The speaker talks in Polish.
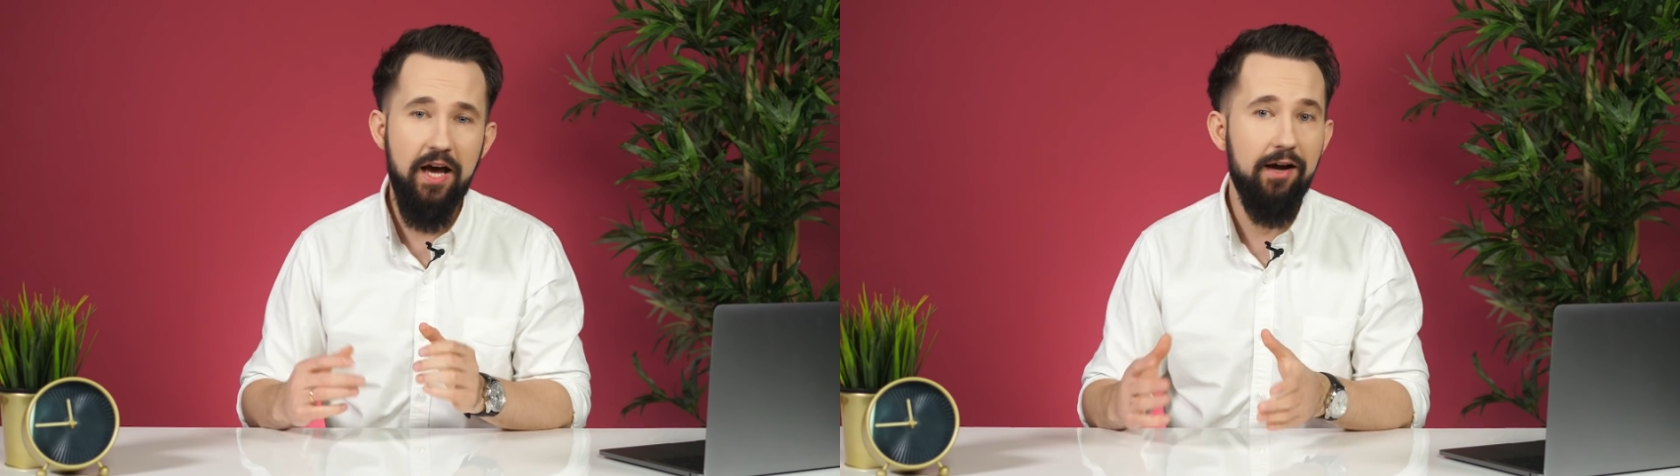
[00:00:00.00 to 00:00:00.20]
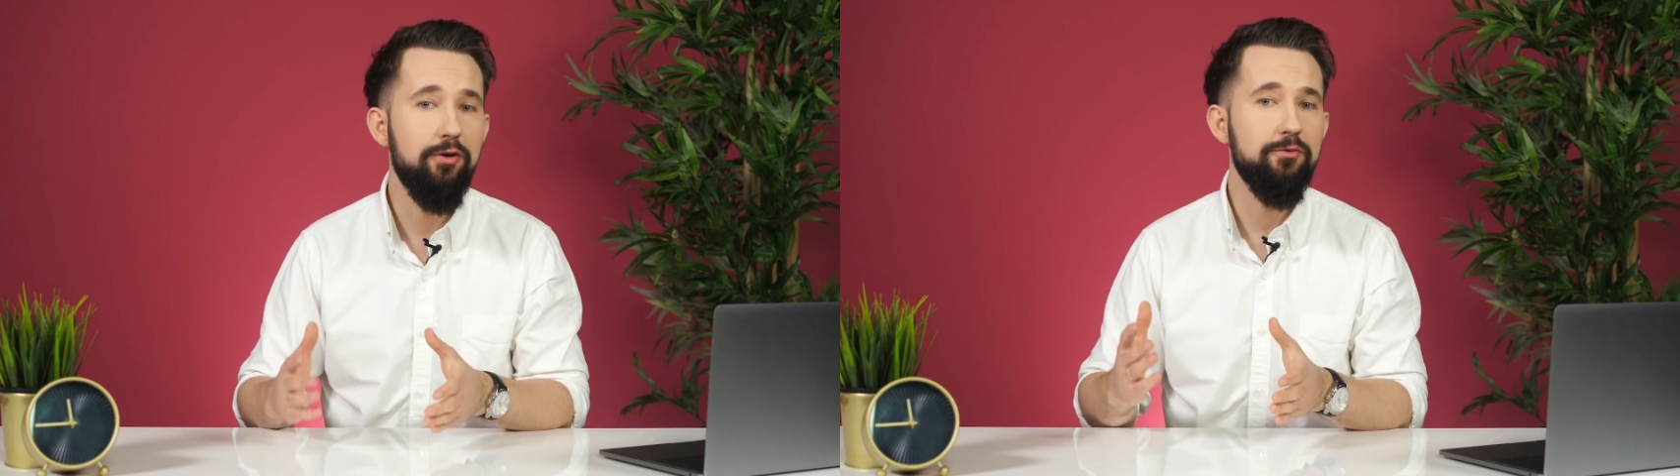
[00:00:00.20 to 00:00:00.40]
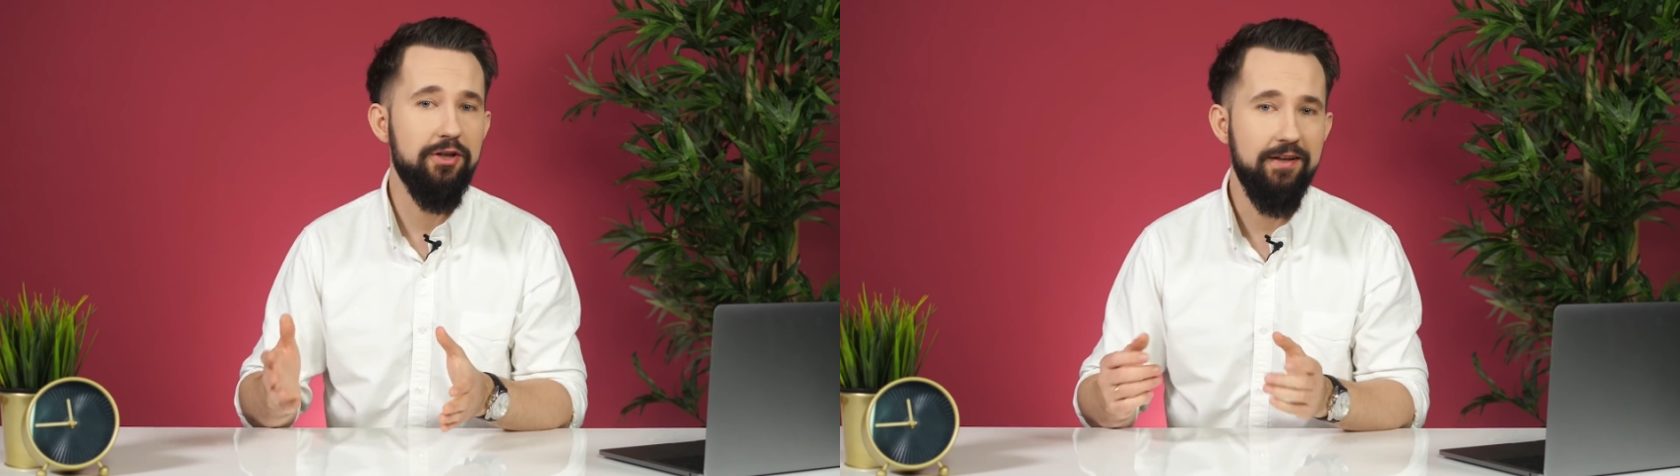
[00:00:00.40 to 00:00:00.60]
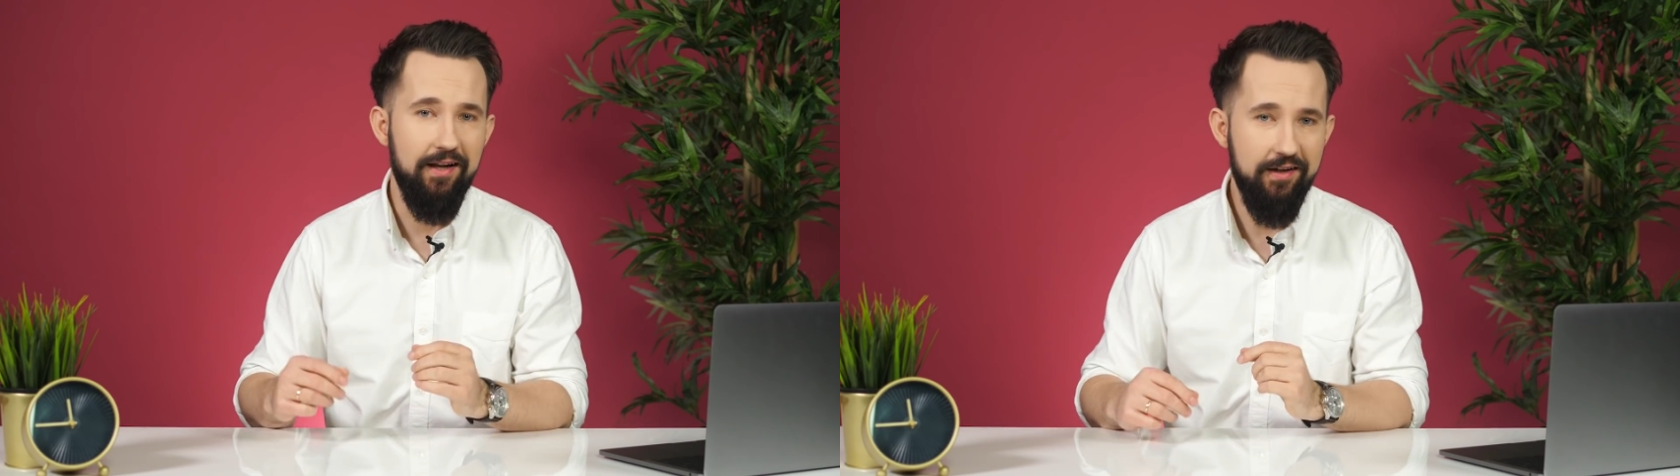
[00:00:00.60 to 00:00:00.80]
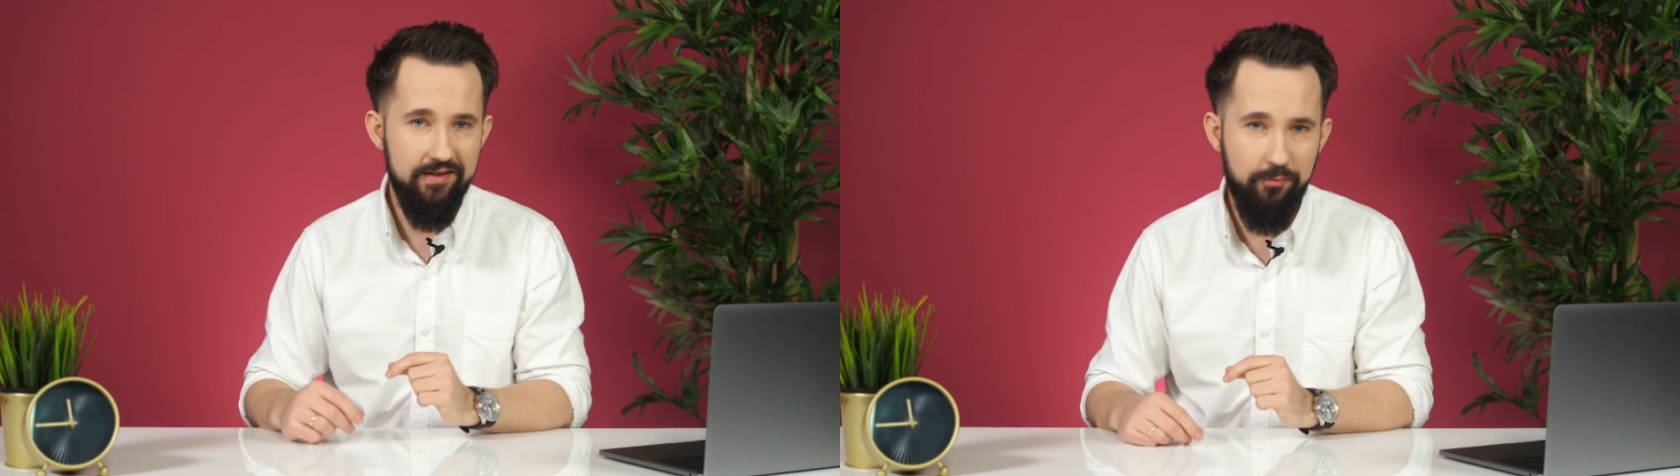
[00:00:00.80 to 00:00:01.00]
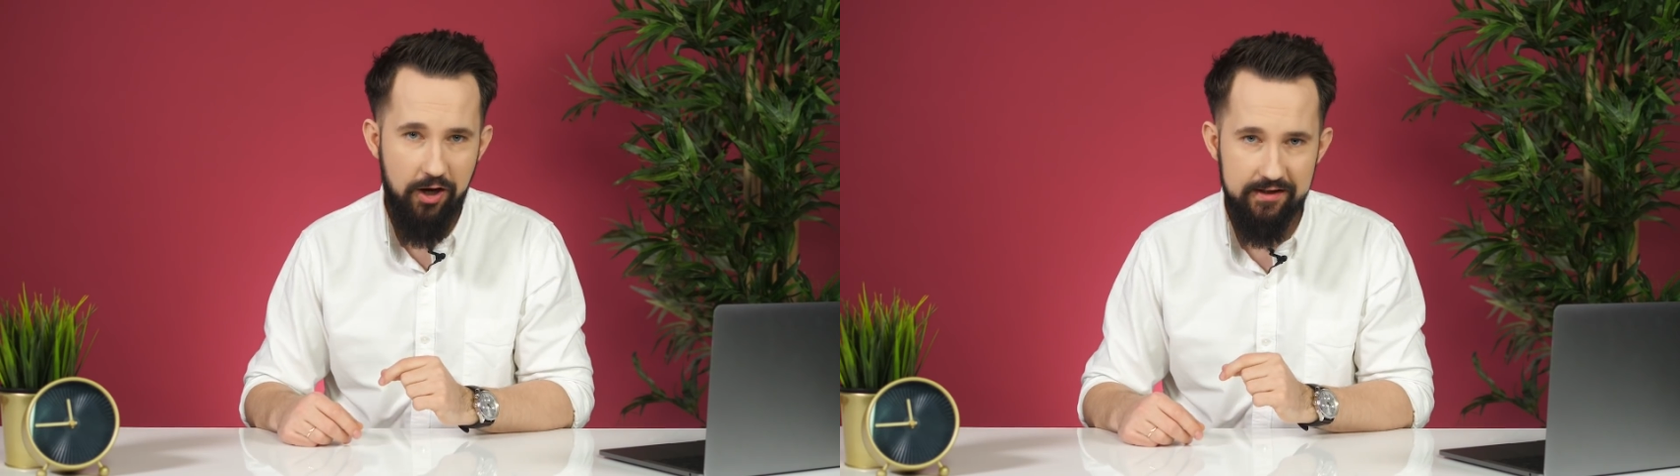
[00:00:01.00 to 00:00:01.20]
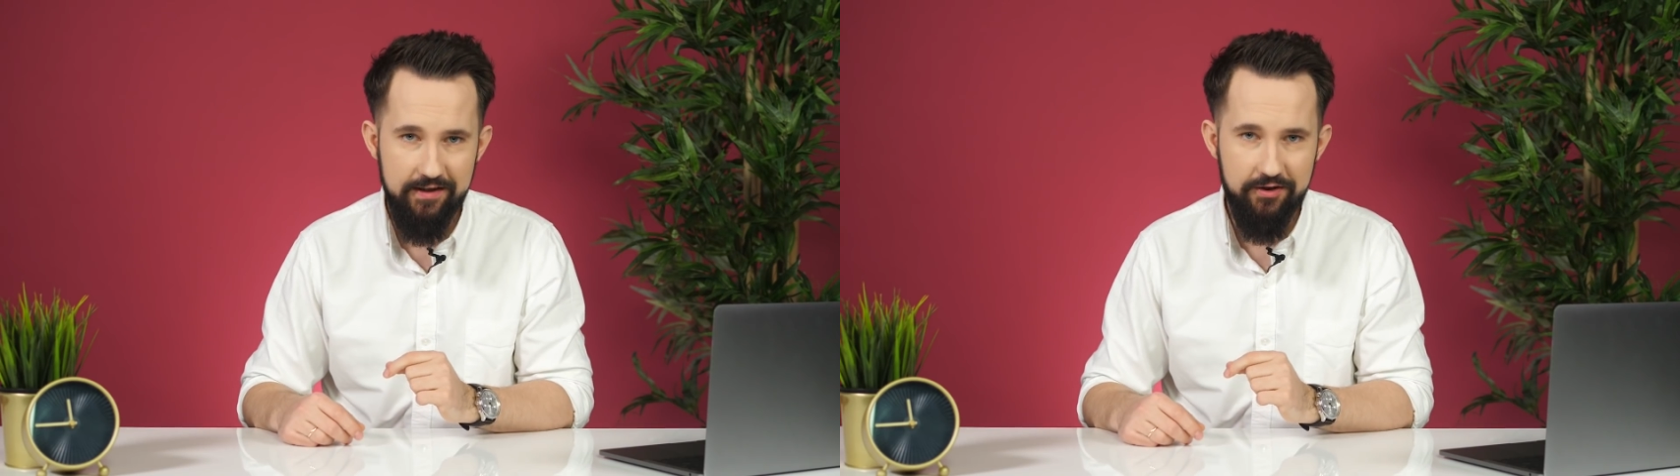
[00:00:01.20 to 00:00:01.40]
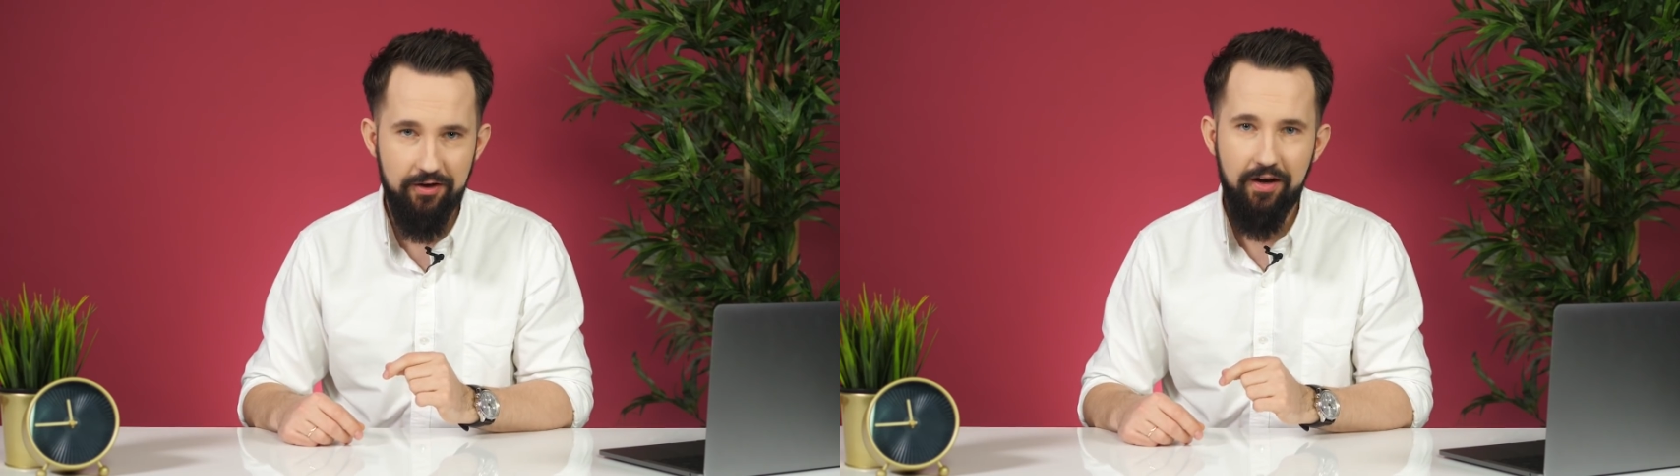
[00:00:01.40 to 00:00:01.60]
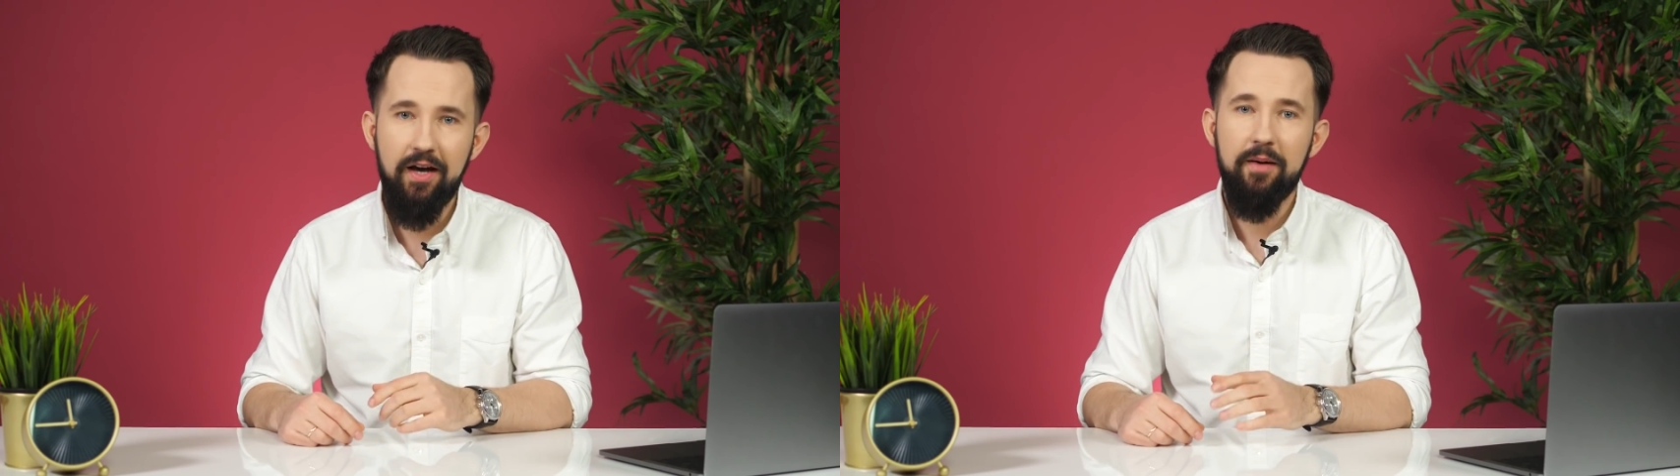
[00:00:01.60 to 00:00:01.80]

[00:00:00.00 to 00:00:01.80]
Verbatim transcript: jak ją rzetelnie spłacać.